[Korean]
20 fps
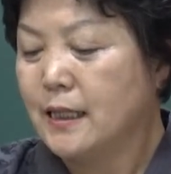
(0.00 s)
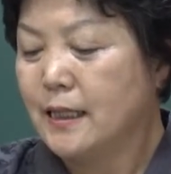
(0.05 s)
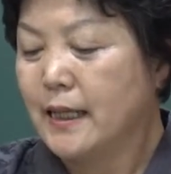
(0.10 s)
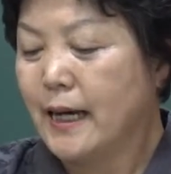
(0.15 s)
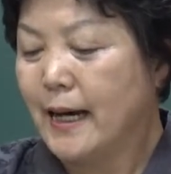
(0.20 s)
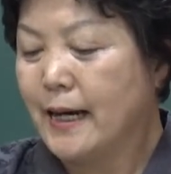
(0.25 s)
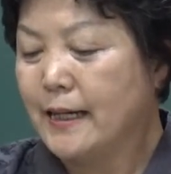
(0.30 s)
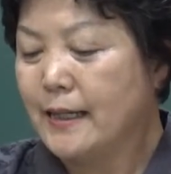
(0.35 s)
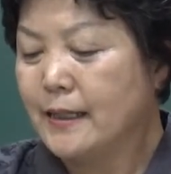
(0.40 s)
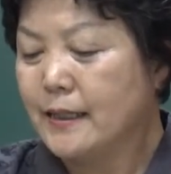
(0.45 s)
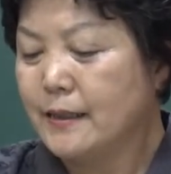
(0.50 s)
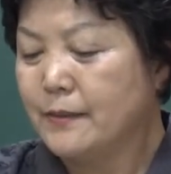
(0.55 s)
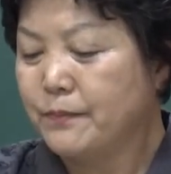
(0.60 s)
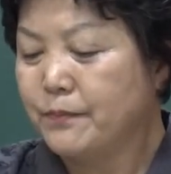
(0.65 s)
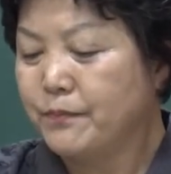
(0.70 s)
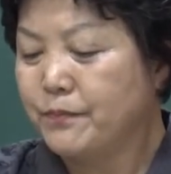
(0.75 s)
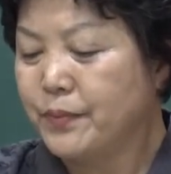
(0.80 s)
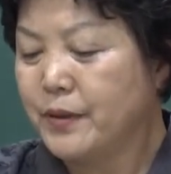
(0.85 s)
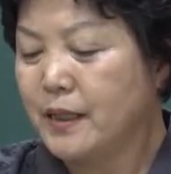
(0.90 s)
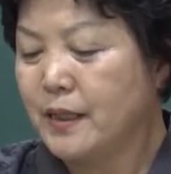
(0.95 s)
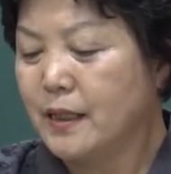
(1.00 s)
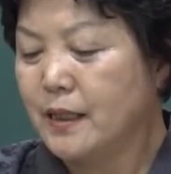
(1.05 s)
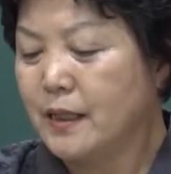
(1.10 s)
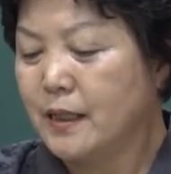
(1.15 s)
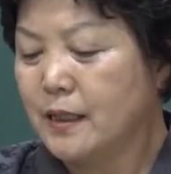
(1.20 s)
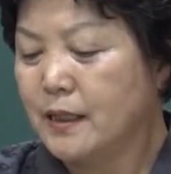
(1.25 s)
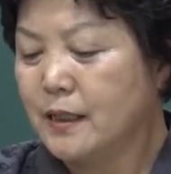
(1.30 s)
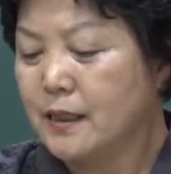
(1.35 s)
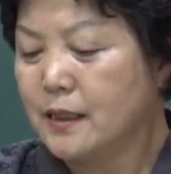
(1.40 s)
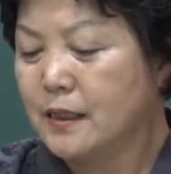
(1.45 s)

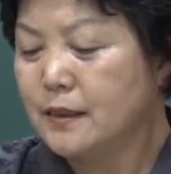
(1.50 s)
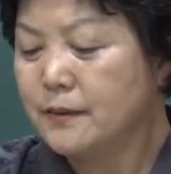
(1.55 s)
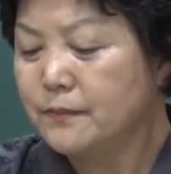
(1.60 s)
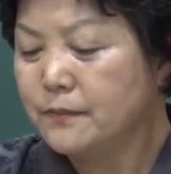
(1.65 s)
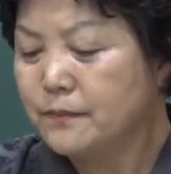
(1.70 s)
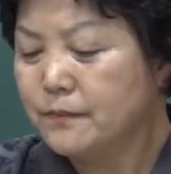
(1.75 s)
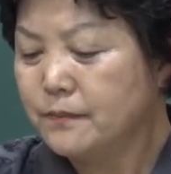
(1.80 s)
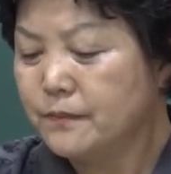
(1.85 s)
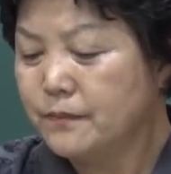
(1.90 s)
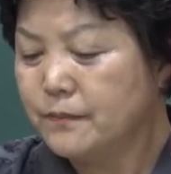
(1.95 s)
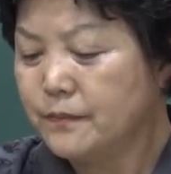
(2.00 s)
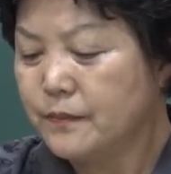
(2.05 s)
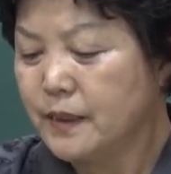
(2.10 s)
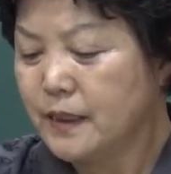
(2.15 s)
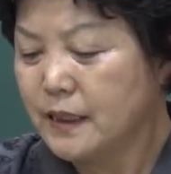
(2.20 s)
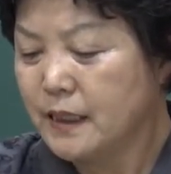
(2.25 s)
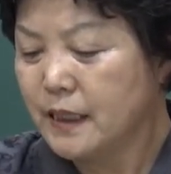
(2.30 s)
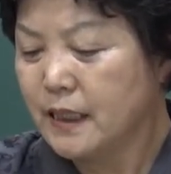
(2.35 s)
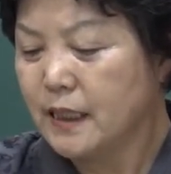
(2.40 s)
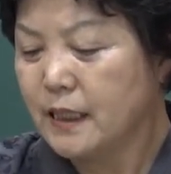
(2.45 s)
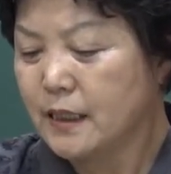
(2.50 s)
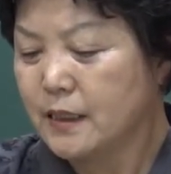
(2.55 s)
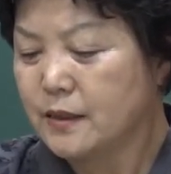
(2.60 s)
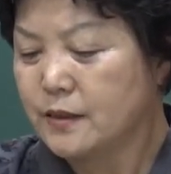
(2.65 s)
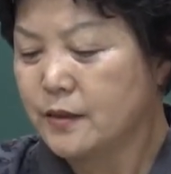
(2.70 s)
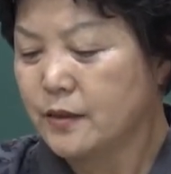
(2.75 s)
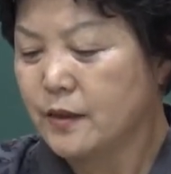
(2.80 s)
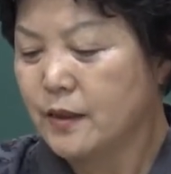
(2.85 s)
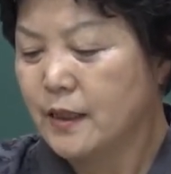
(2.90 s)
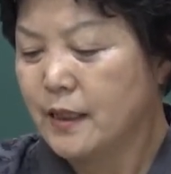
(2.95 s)
양피음이니
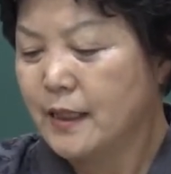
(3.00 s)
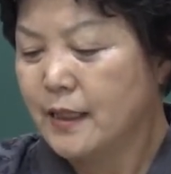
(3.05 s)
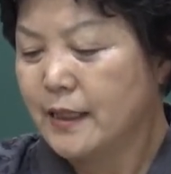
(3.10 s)
그죠?